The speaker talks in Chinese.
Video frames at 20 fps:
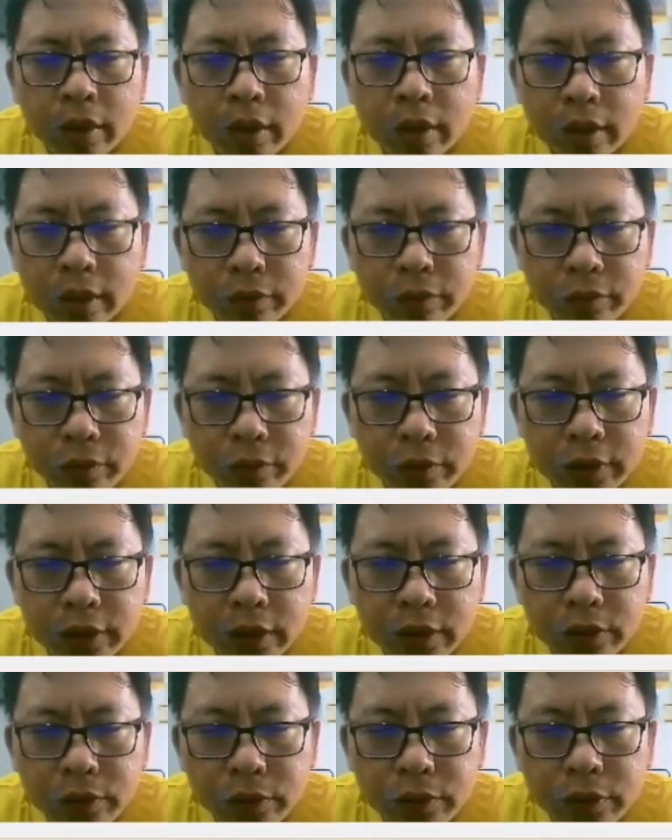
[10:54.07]
伏
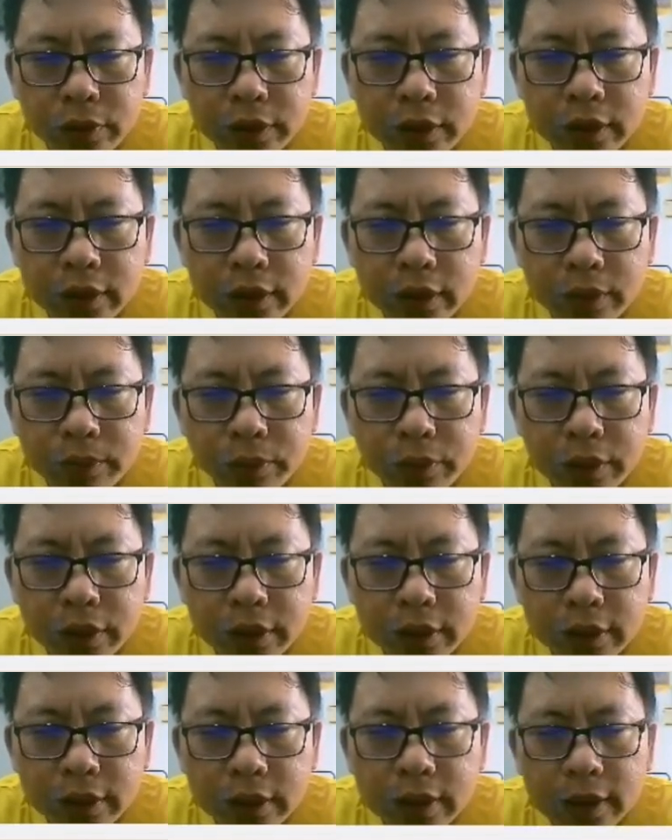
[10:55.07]
金居真吉，不
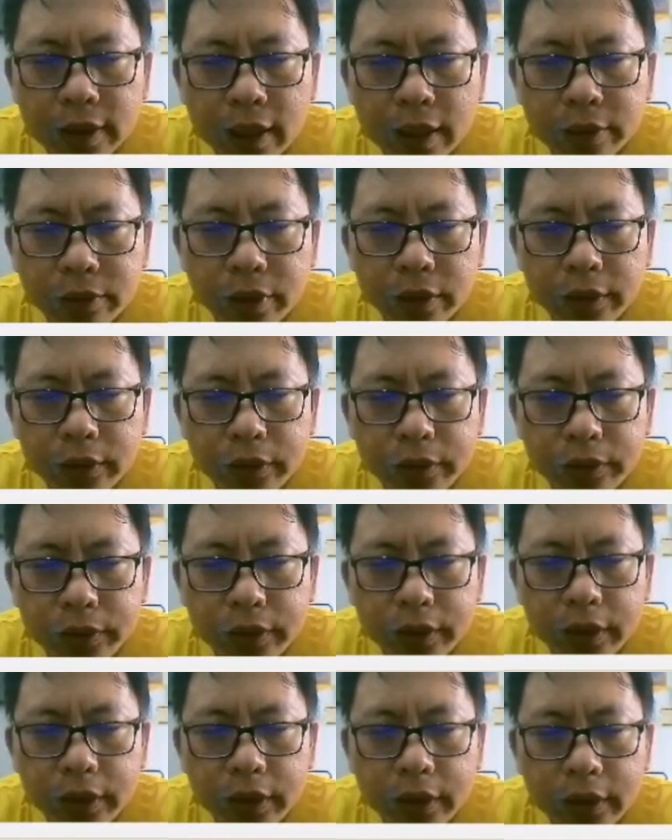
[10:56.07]
可涉大川，如
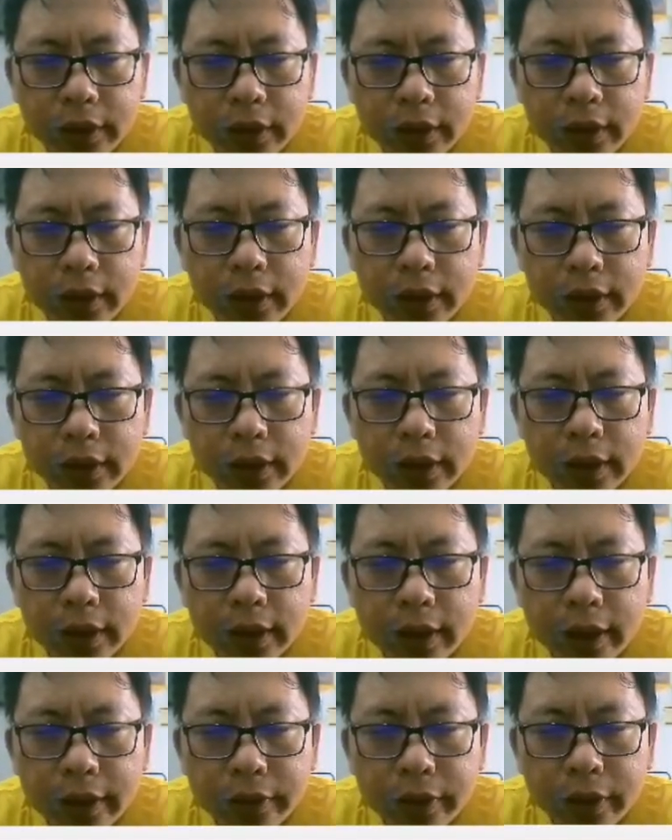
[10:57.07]
鱼利即利涉
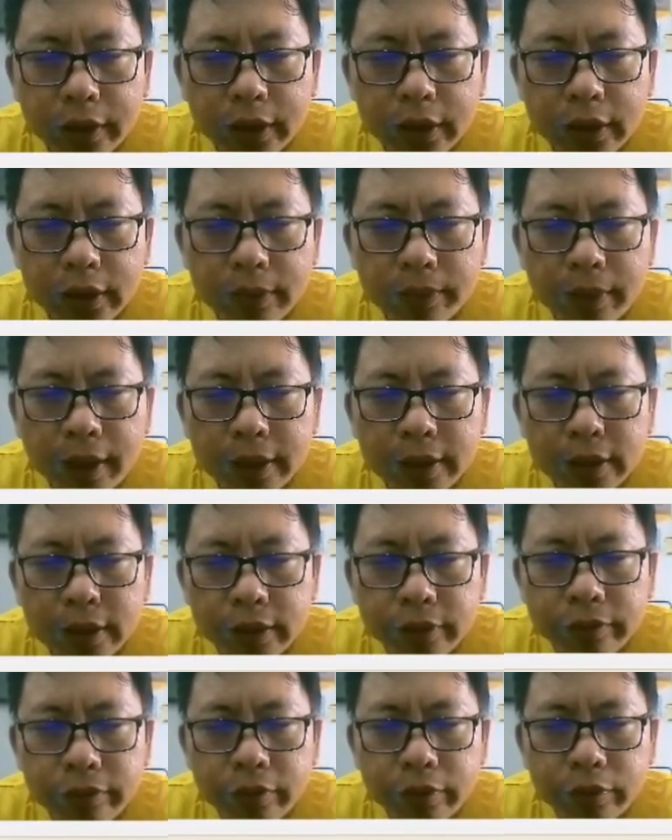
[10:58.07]
大川。二十八，
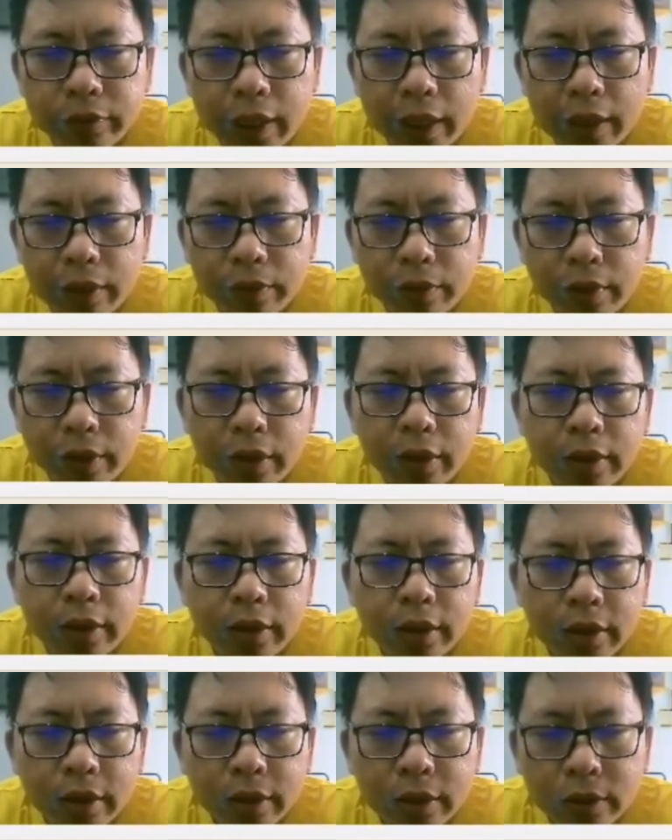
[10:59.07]
折风大过，
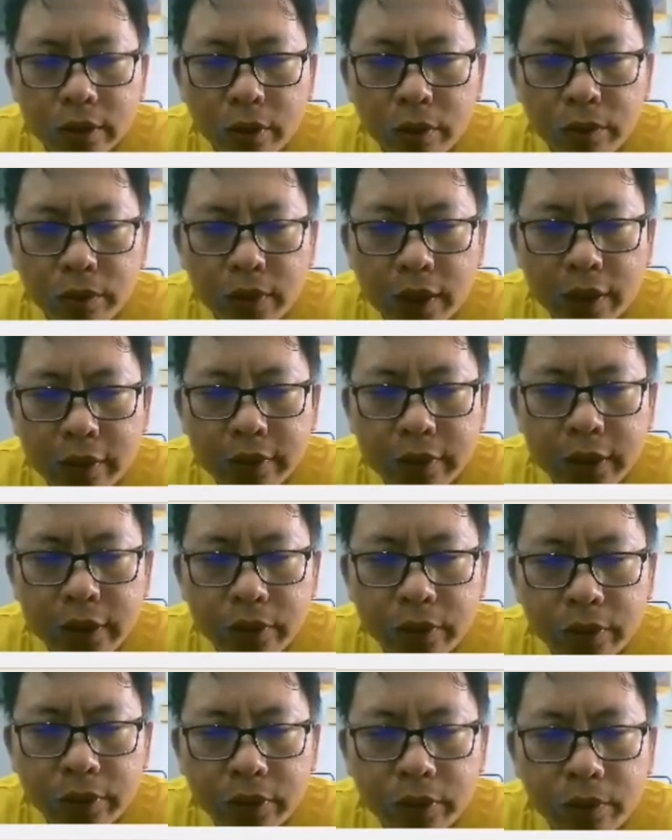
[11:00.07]
动桡利
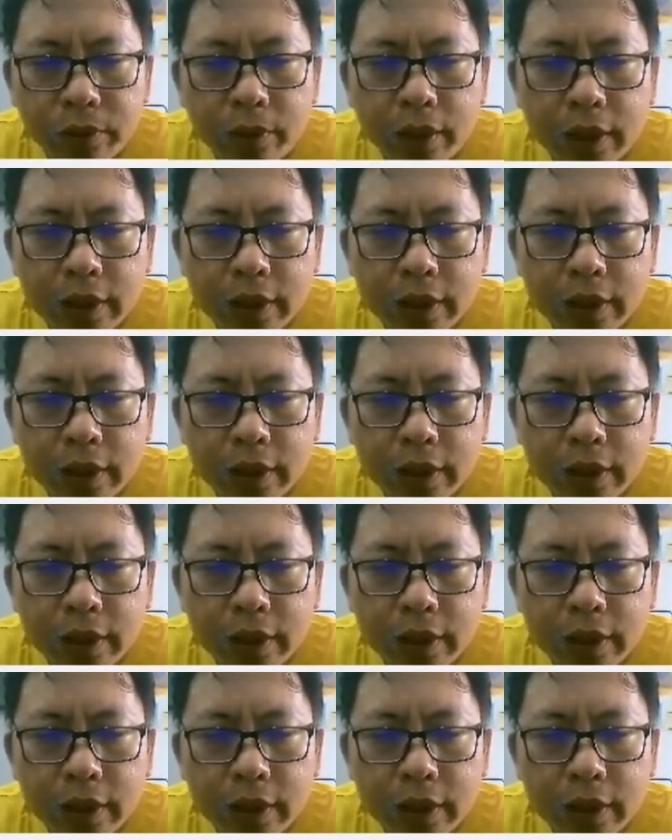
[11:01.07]
有攸往，